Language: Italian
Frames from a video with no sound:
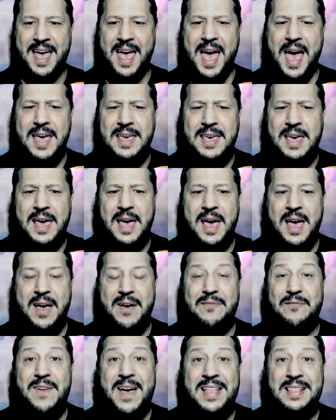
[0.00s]
Egli
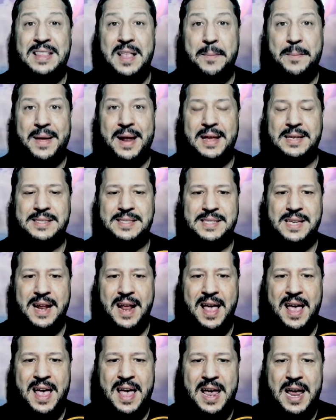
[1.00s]
venne per
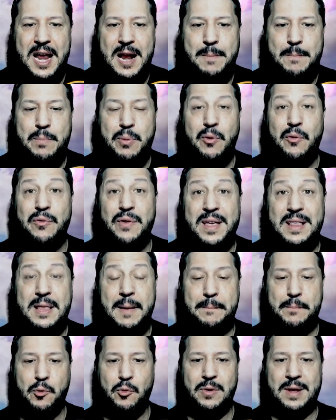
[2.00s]
essere il
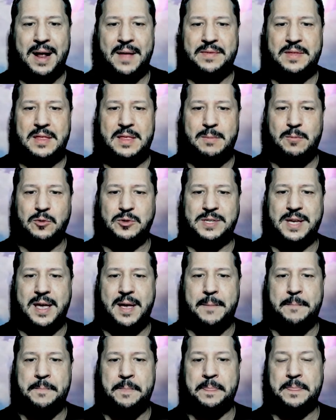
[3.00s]
profeta più grande di
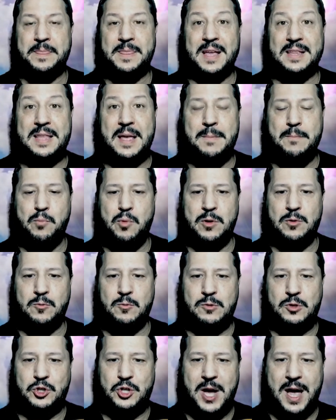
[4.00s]
Mosè, da tempo
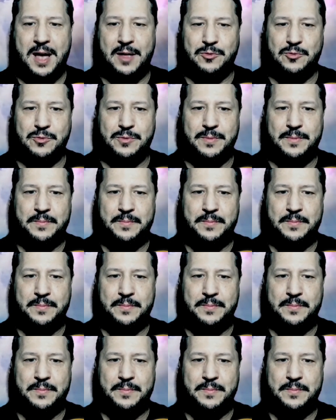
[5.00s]
annunciato.